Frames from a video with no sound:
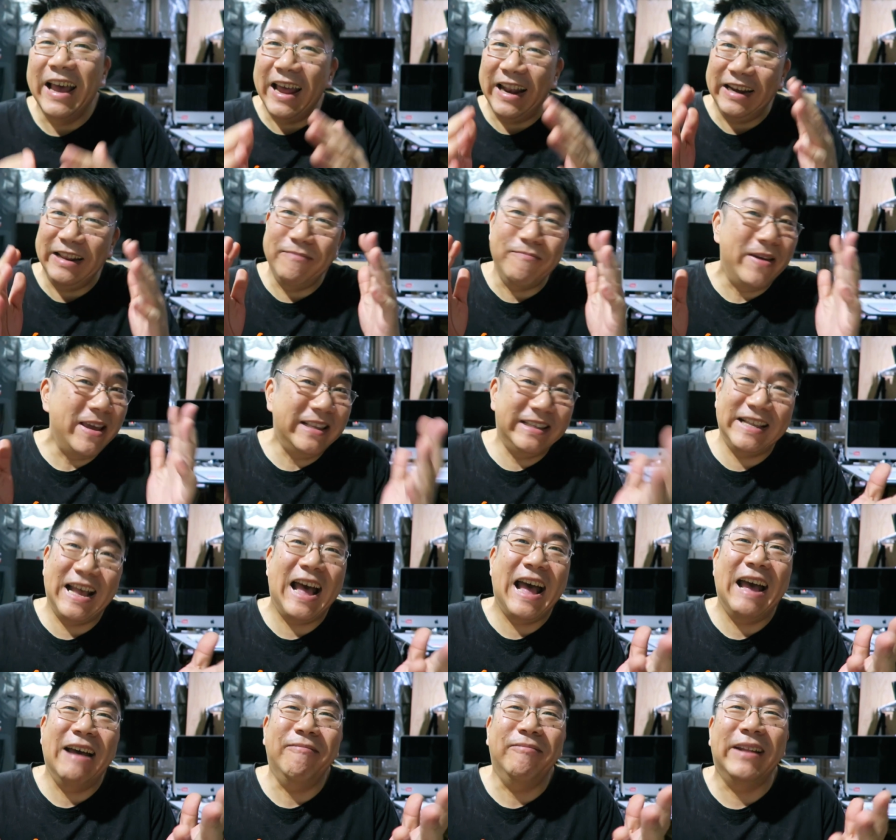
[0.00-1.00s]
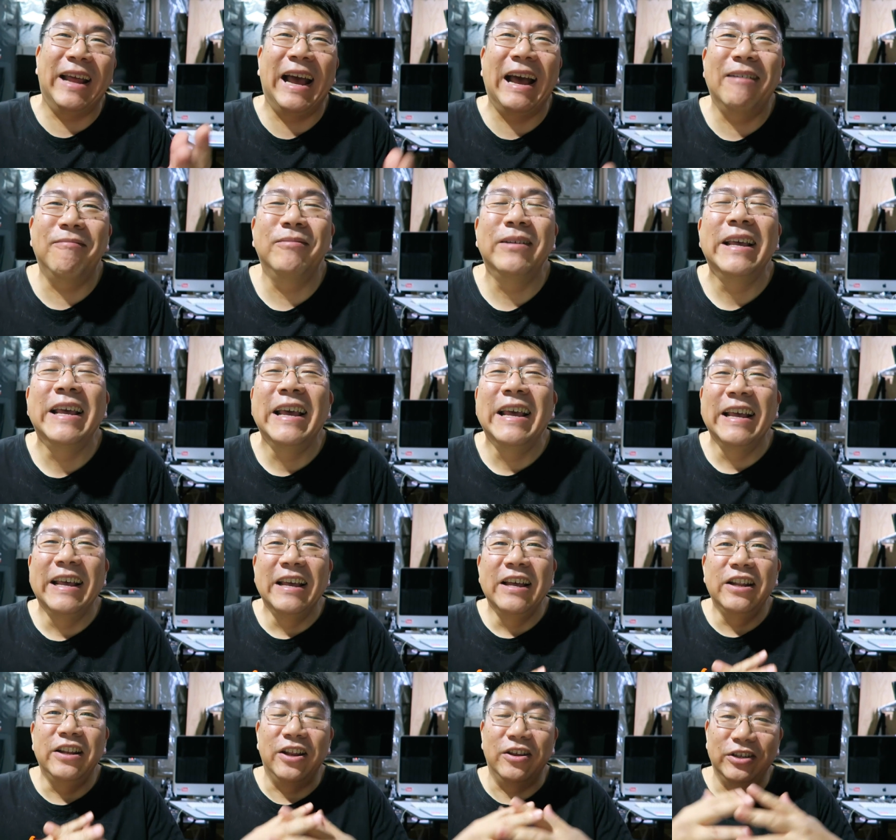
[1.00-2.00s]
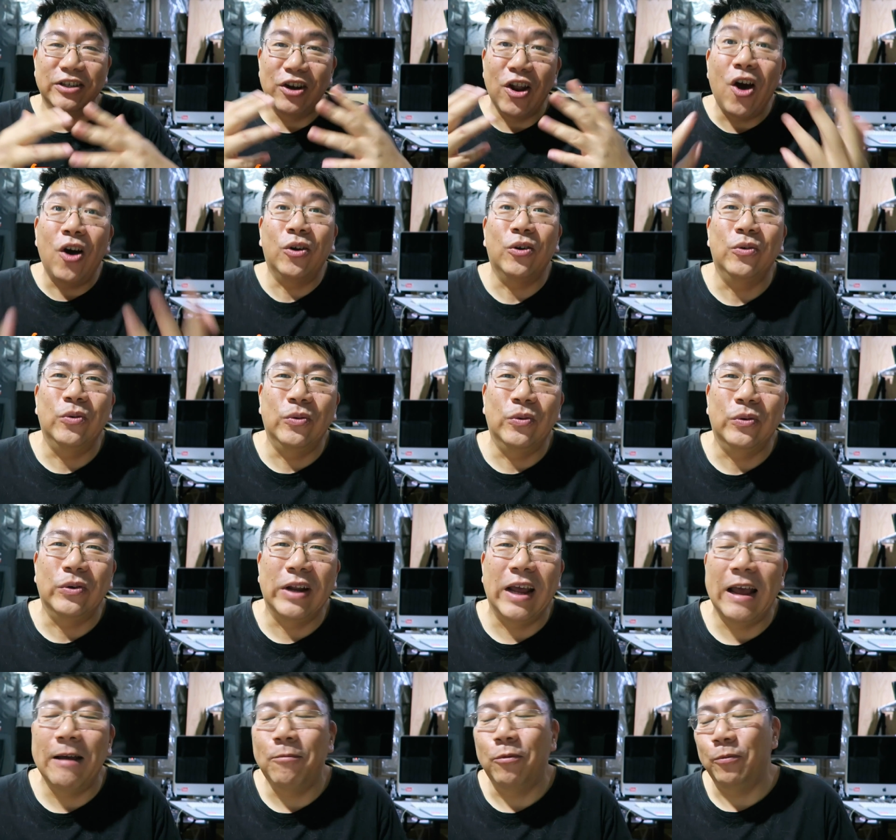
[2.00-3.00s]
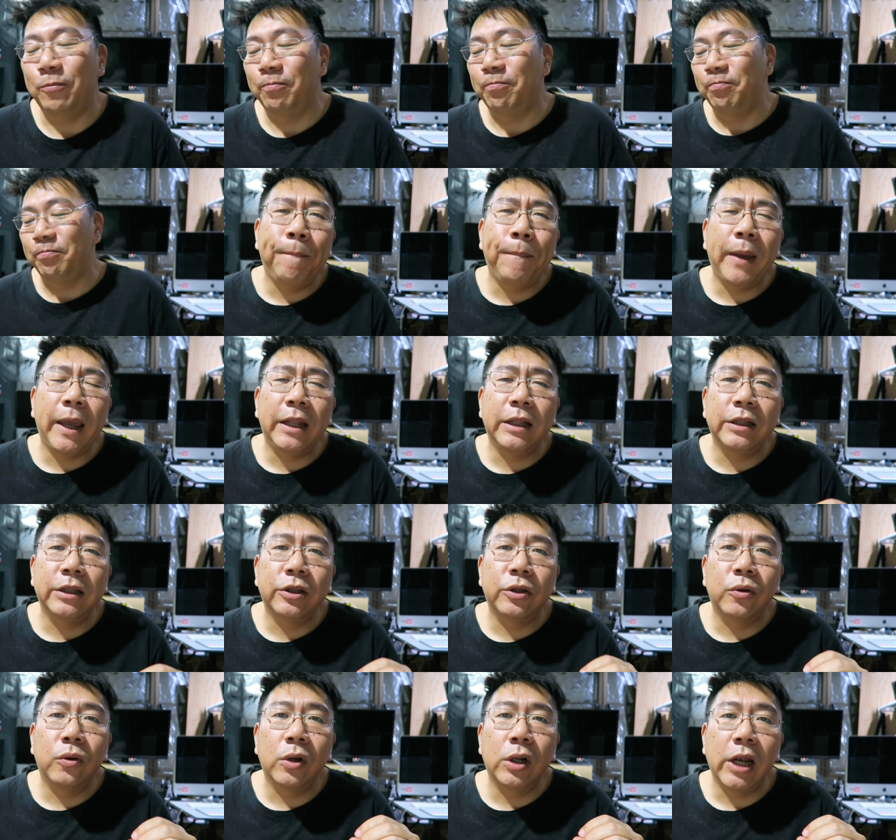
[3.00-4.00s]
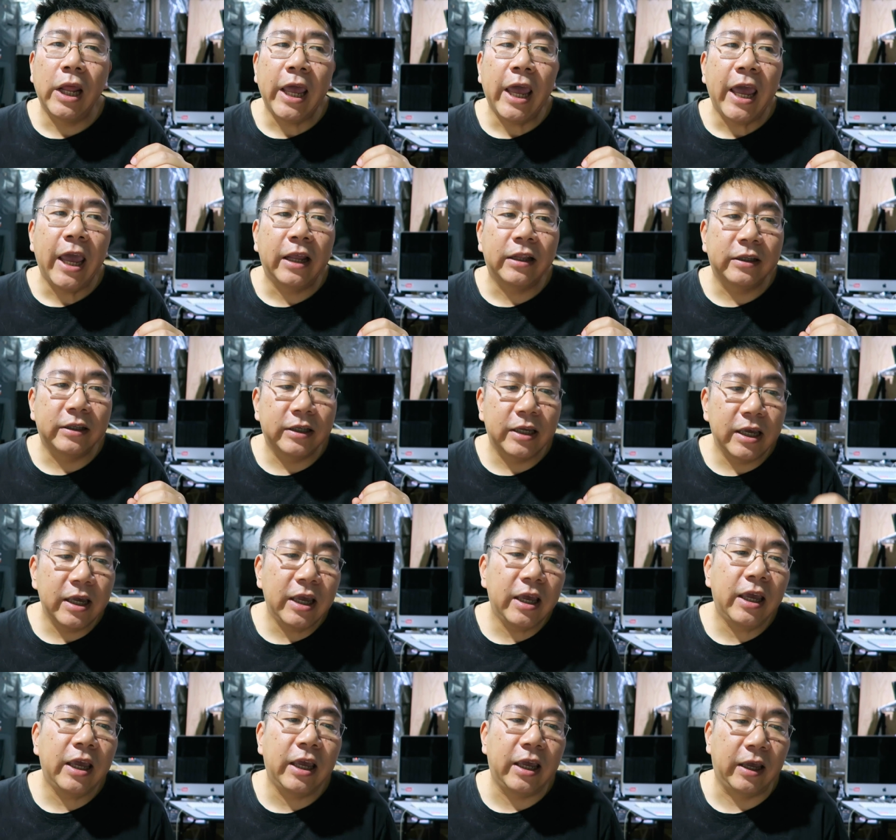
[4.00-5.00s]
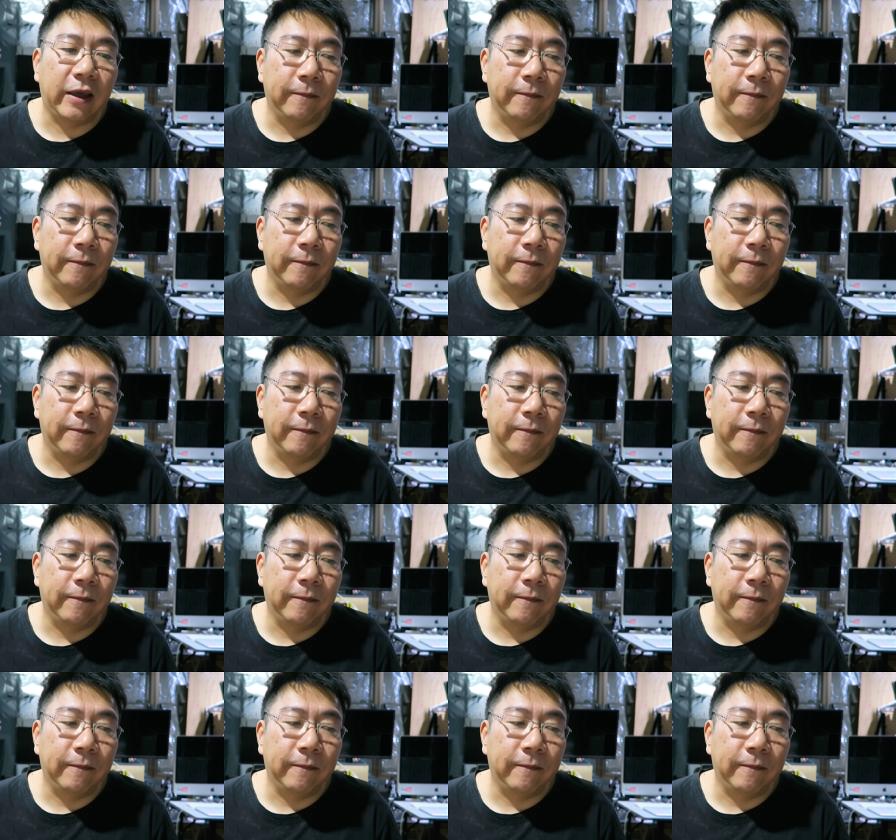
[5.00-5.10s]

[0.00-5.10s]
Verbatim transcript: อันนี้ไม่ทราบนะครับเดี๋ยวจะลองดูนะครับผมเป็นตัวเลขที่